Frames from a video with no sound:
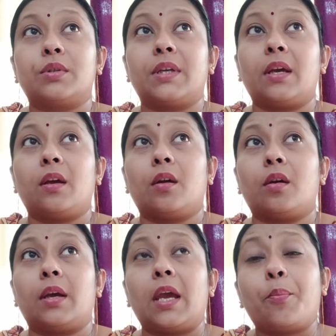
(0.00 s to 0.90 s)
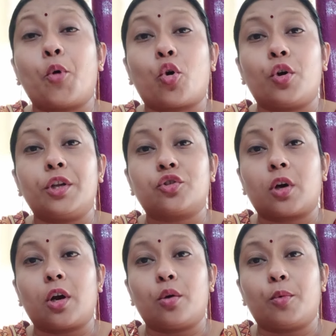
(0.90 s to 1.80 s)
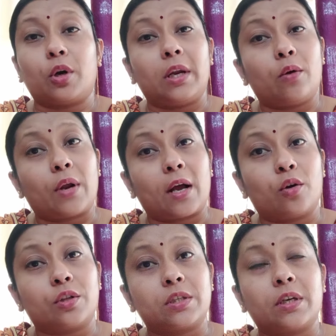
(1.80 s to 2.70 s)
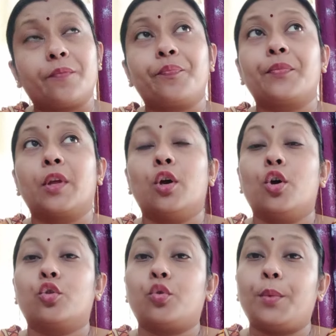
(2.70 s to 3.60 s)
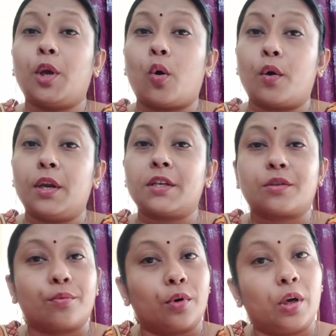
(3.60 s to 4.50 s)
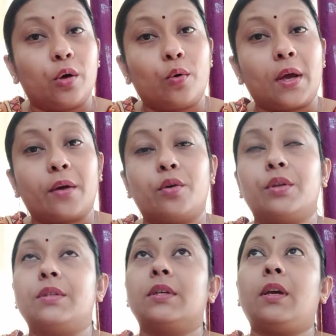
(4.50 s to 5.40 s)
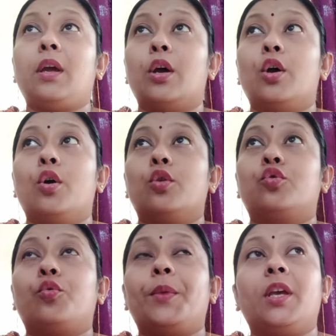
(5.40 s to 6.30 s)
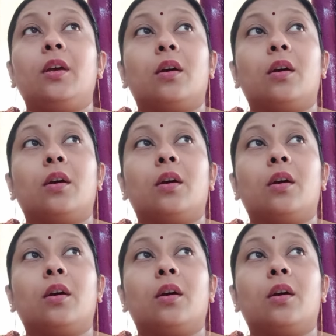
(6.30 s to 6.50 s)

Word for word: যে এ পক্ষ নিচ্ছ কেন বললেও রাগ হচ্ছে তুমি অনেস্ট বললেও রাগ হচ্ছে তুমি